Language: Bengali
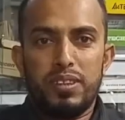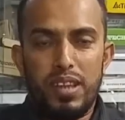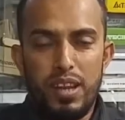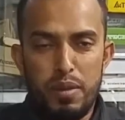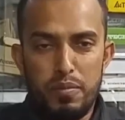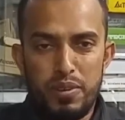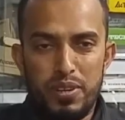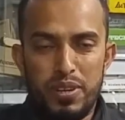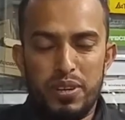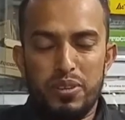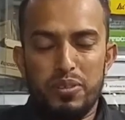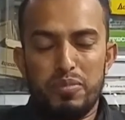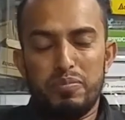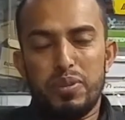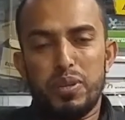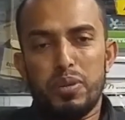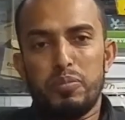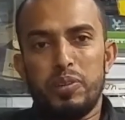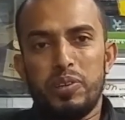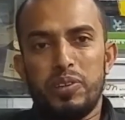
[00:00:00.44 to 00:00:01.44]
আসসালামু আলাইকুম
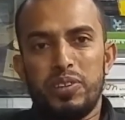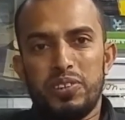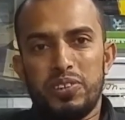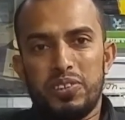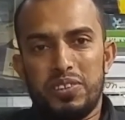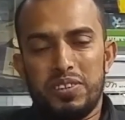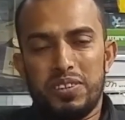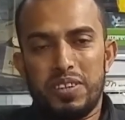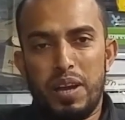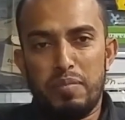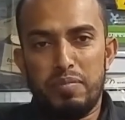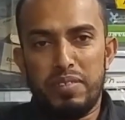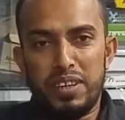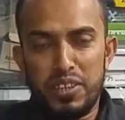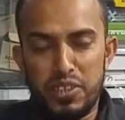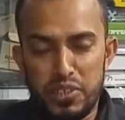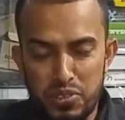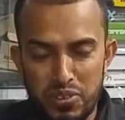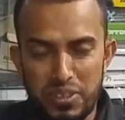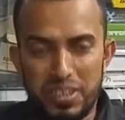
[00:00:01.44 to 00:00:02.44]
প্রিয় ভিউয়ার্স আপনারা
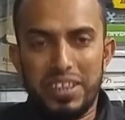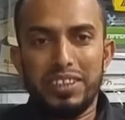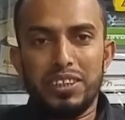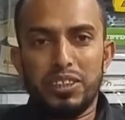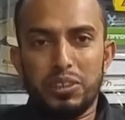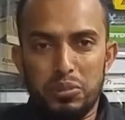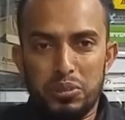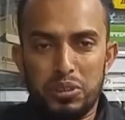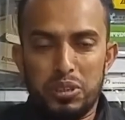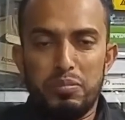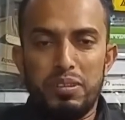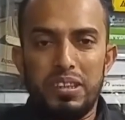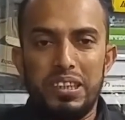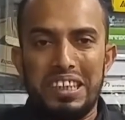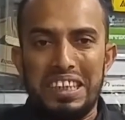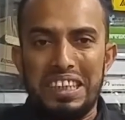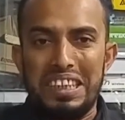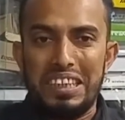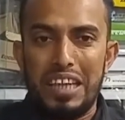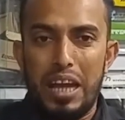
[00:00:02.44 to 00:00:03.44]
নিশ্চয়ই গেস করতে
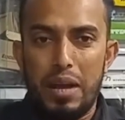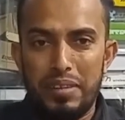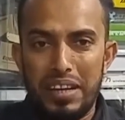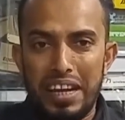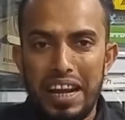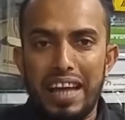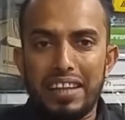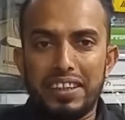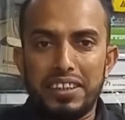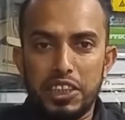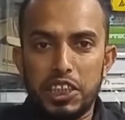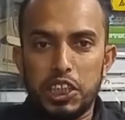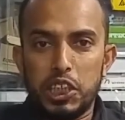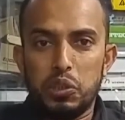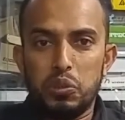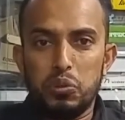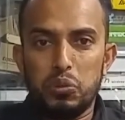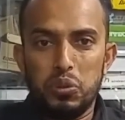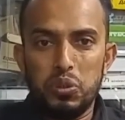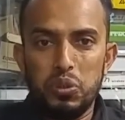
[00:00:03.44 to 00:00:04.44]
পেরেছেন যে আমার হাতে
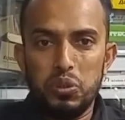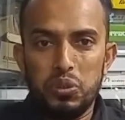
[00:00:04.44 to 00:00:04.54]
যেহেতু